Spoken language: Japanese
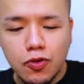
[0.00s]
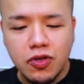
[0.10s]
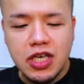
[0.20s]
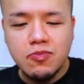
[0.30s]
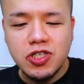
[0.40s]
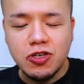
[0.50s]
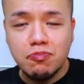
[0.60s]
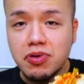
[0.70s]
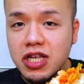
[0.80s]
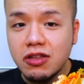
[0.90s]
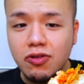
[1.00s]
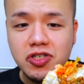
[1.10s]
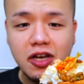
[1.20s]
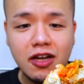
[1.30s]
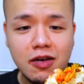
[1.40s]
キムチのピリッと
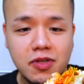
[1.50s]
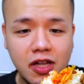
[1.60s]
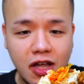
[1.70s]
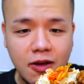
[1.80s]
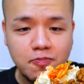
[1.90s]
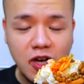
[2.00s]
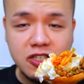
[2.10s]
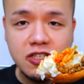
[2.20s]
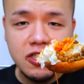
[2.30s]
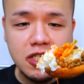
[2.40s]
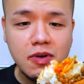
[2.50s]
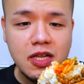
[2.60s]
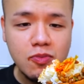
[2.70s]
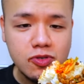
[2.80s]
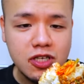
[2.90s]
した辛みでね、味に締ま
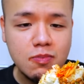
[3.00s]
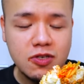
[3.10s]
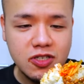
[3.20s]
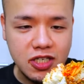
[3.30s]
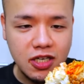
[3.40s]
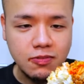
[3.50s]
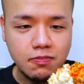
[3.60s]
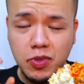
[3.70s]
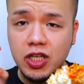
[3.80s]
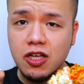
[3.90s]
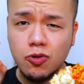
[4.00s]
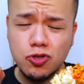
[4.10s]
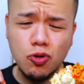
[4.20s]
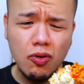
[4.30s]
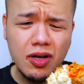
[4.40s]
りもつきますし、またね、この
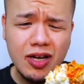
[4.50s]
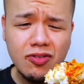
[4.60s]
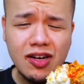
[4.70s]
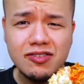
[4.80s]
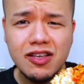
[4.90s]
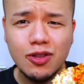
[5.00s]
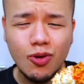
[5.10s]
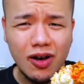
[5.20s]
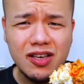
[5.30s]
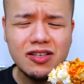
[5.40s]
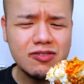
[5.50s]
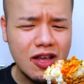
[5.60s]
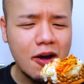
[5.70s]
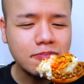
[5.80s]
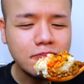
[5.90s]
食感のアクセントがいいです
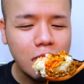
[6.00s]
ね。